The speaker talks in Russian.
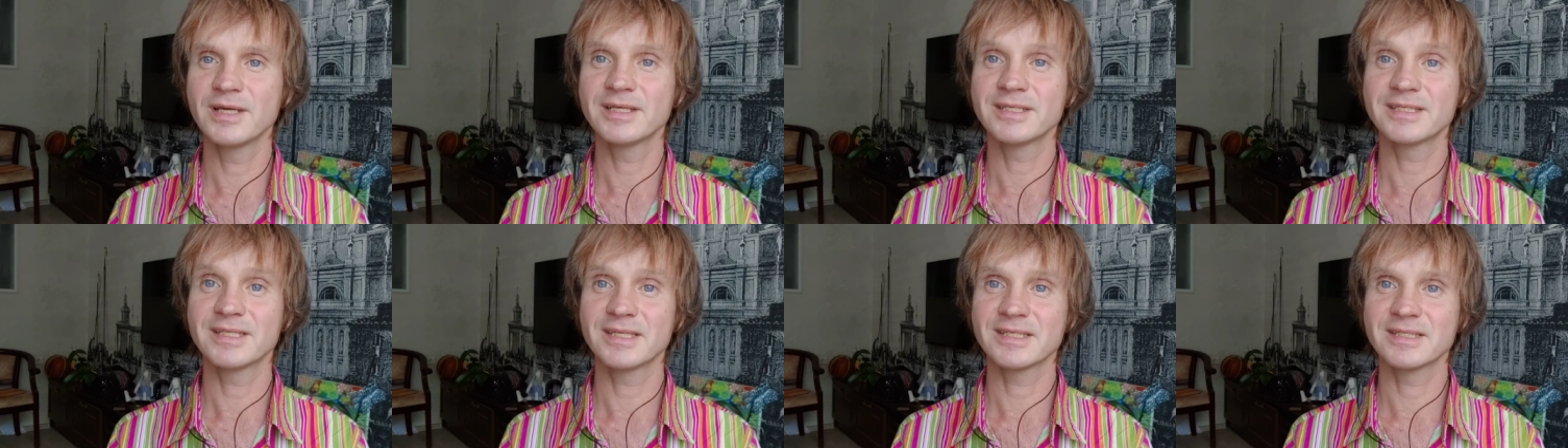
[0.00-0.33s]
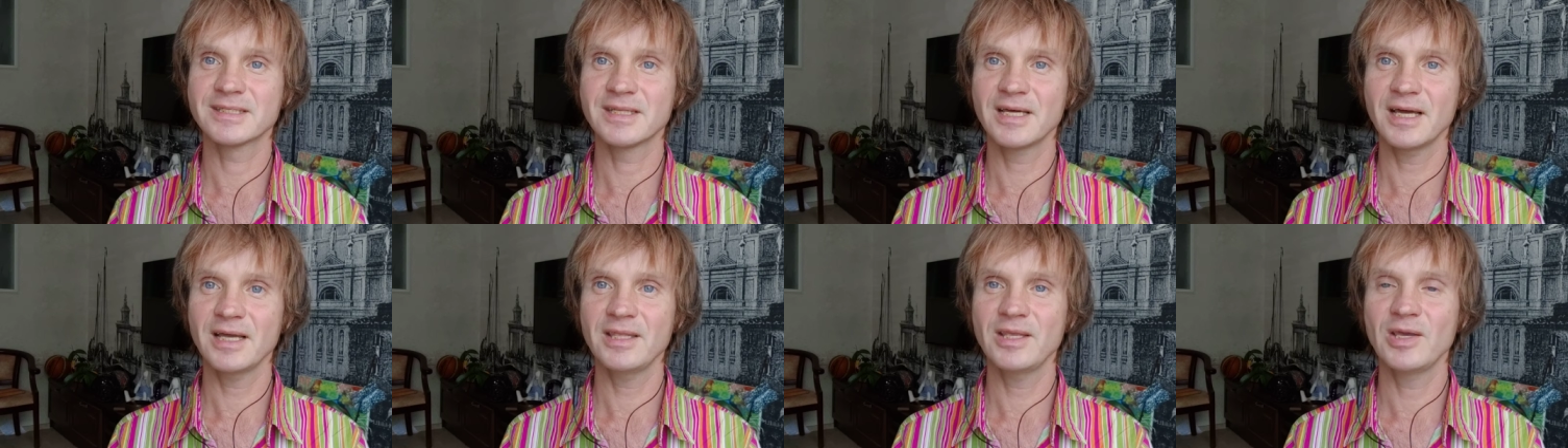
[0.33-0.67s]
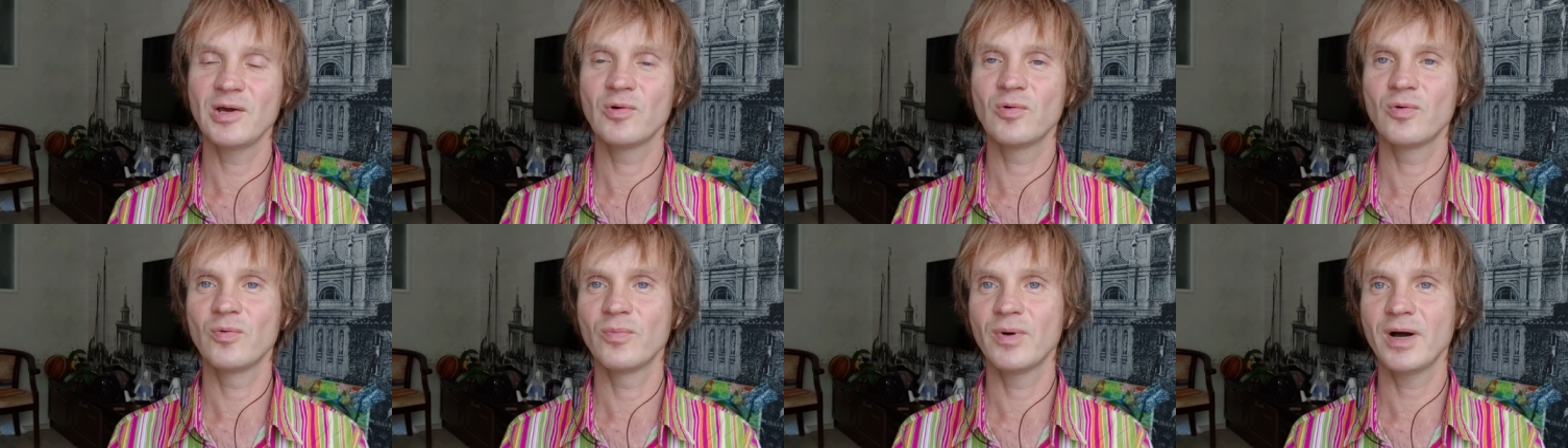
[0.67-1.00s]

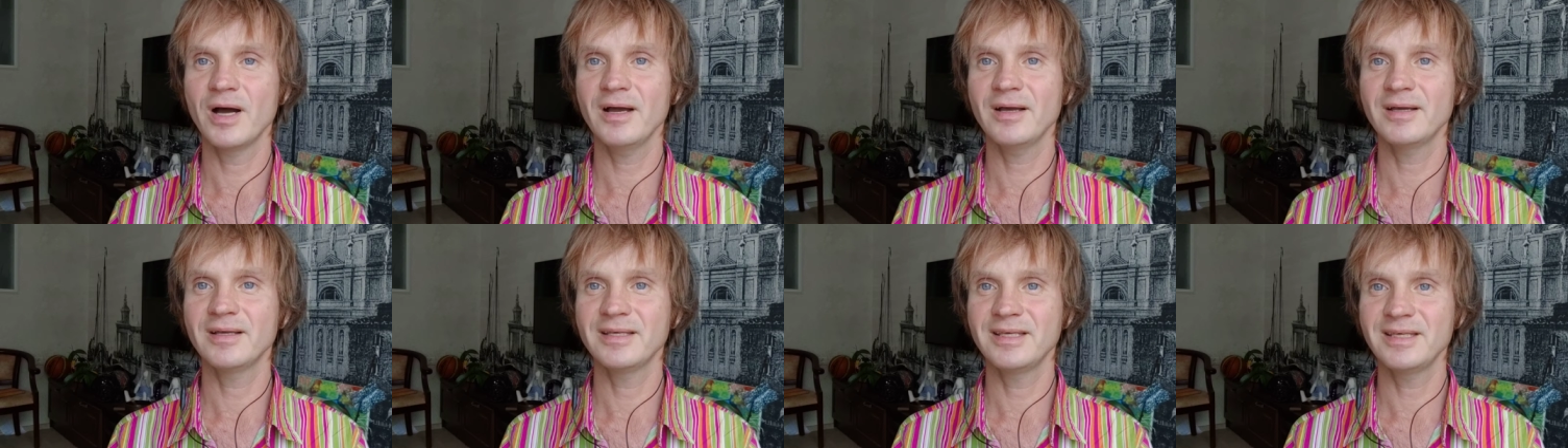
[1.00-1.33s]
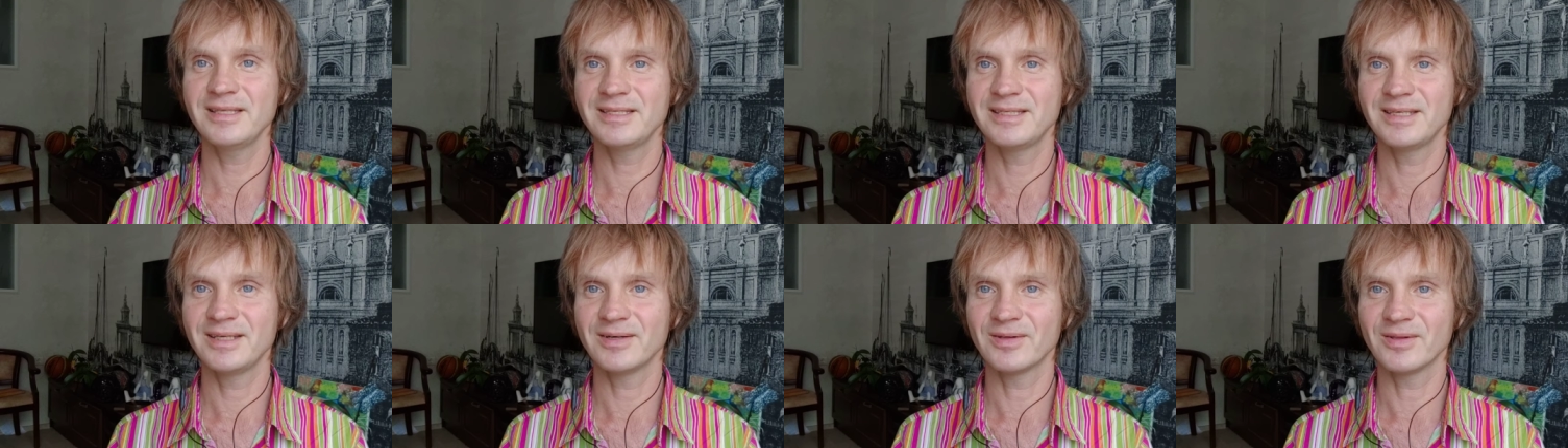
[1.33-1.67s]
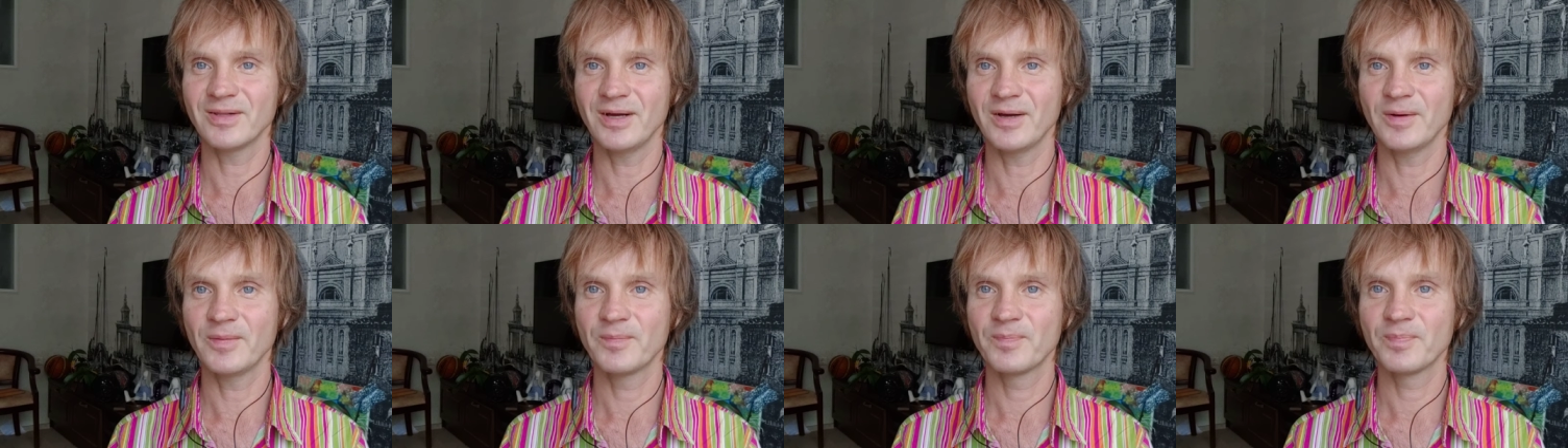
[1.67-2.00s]
сознания, ума и
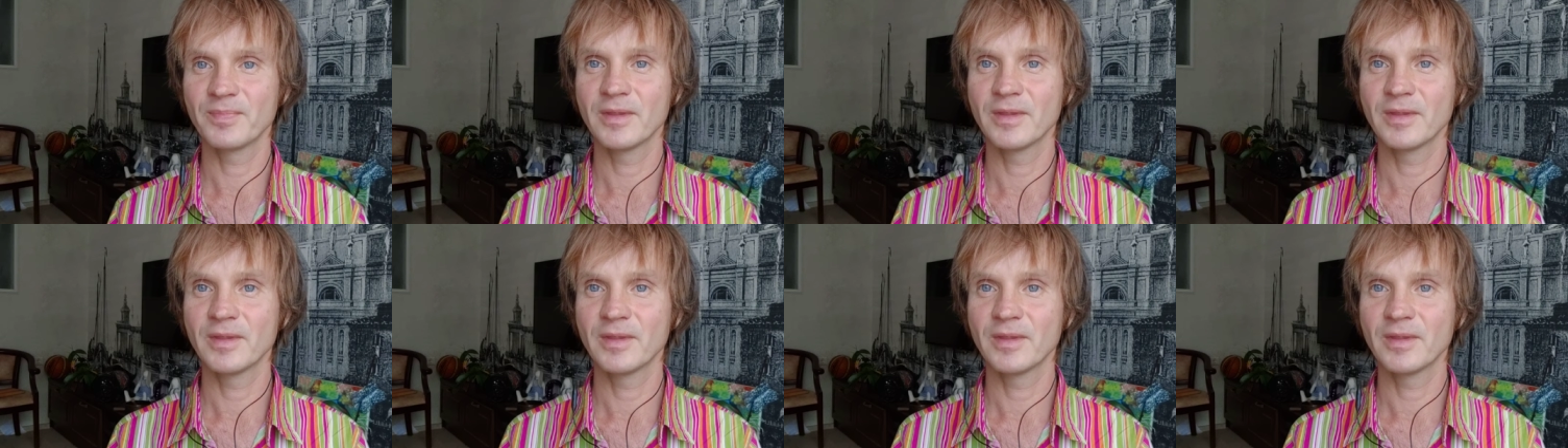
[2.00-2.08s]
тела.